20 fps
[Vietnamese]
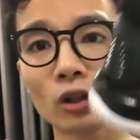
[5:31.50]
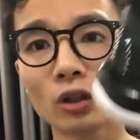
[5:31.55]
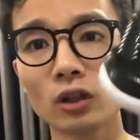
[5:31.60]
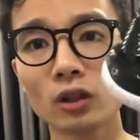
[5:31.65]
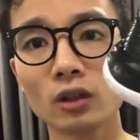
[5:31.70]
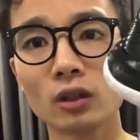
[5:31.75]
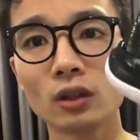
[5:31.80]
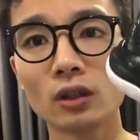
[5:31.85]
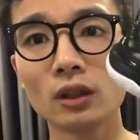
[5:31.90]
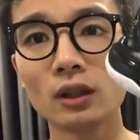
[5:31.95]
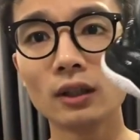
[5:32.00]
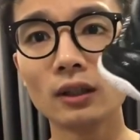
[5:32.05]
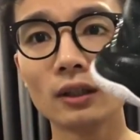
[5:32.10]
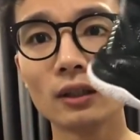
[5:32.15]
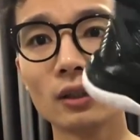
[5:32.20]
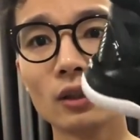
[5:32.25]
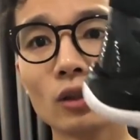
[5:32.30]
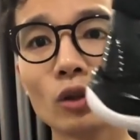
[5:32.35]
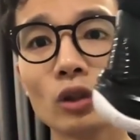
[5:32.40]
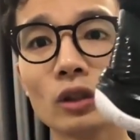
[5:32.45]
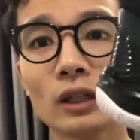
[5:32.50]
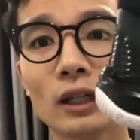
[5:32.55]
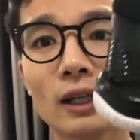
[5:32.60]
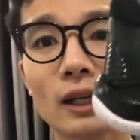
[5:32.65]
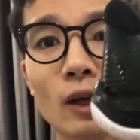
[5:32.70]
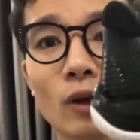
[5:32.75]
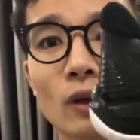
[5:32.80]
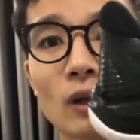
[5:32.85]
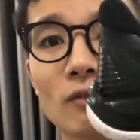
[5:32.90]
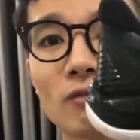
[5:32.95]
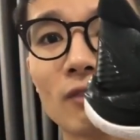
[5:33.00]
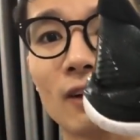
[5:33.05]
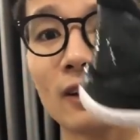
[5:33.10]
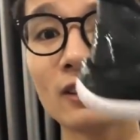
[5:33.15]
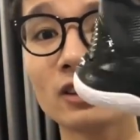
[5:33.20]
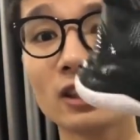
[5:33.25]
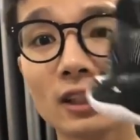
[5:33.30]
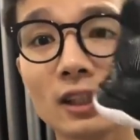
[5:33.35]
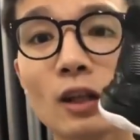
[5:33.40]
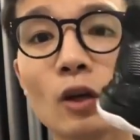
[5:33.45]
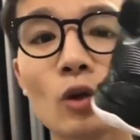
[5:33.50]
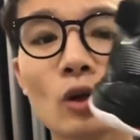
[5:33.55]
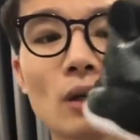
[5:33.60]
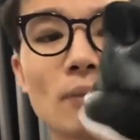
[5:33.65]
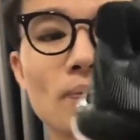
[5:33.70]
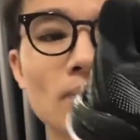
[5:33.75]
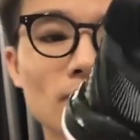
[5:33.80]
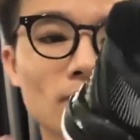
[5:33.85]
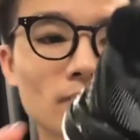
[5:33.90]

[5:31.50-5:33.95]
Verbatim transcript: thôi những đôi giày cao cấp và rất cao cấp